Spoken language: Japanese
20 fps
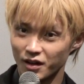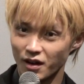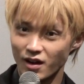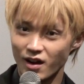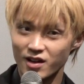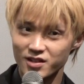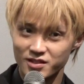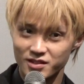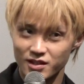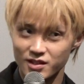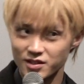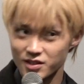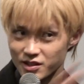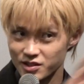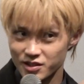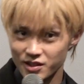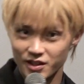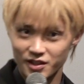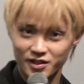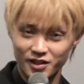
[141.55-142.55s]
感染さ
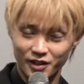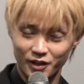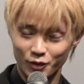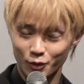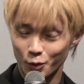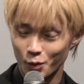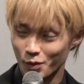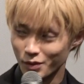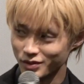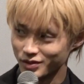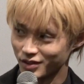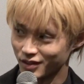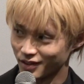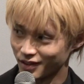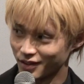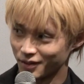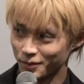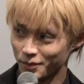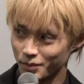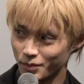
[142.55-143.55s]
せていきたいなと思いました
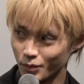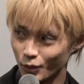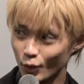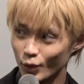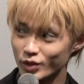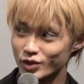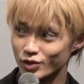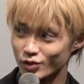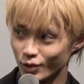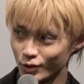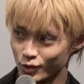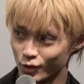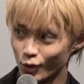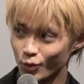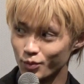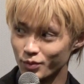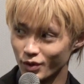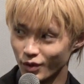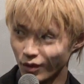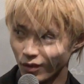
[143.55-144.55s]
ねもう一度
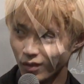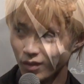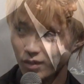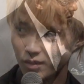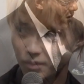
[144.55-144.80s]
ゾンビを。